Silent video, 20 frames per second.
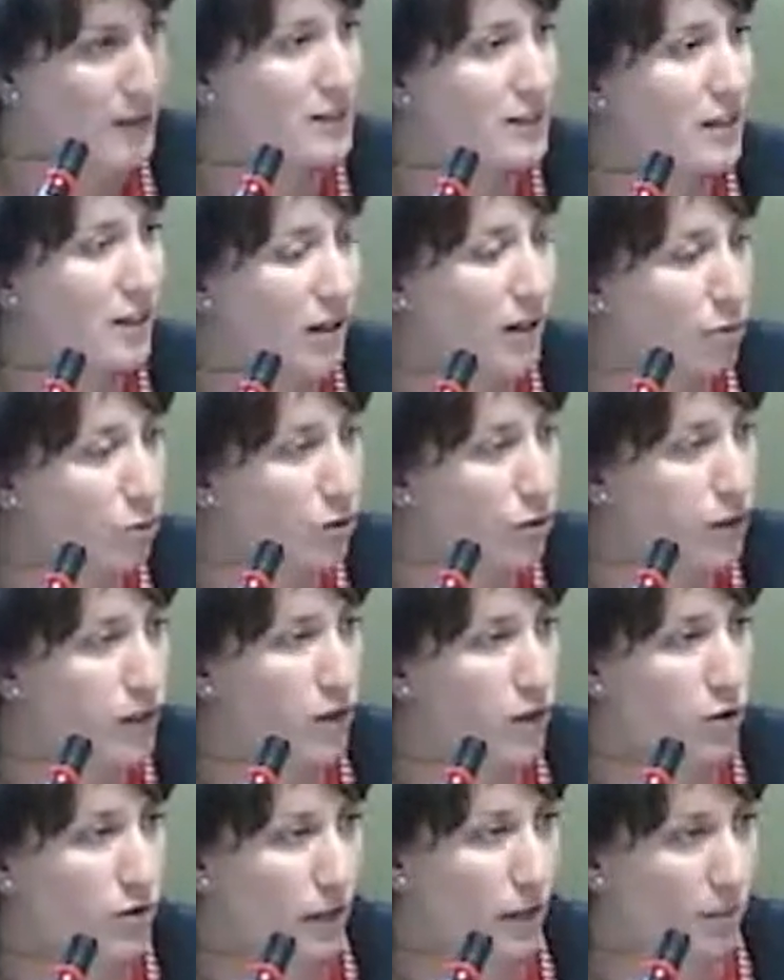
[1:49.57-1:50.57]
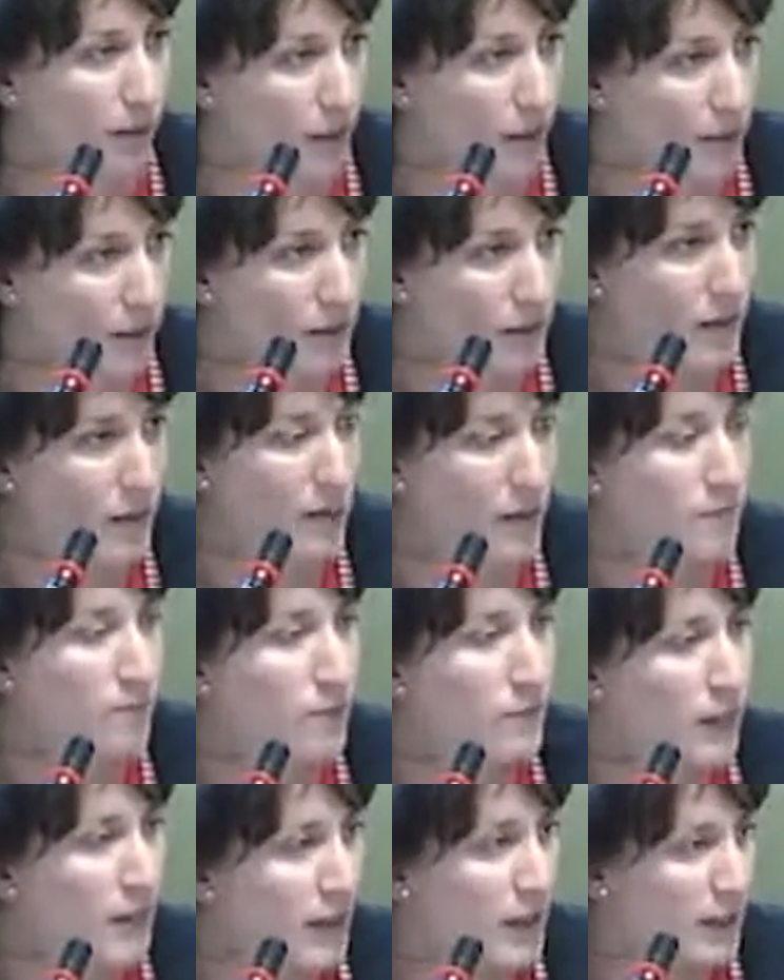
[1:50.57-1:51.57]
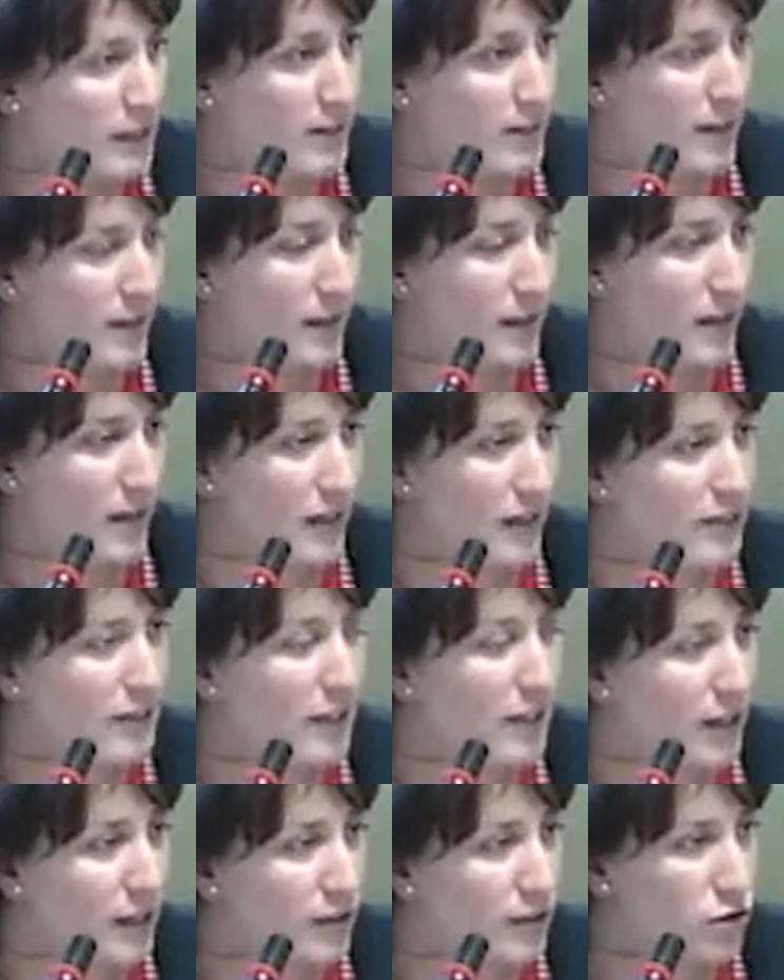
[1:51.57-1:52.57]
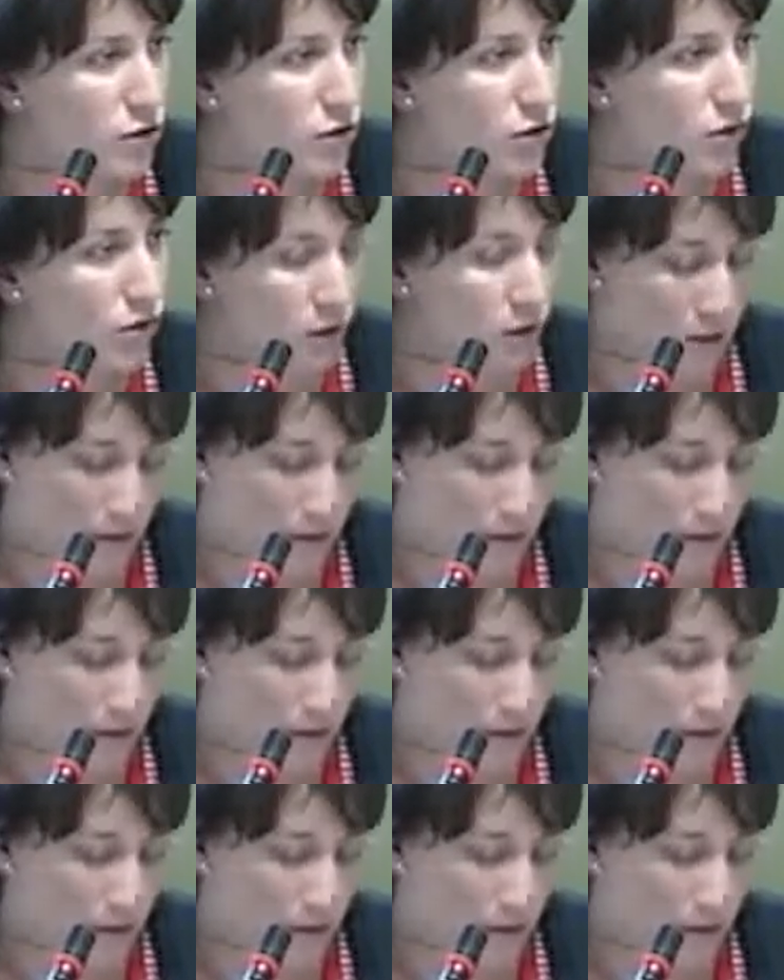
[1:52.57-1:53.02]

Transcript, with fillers: que se reduce notablemente ese, riesgo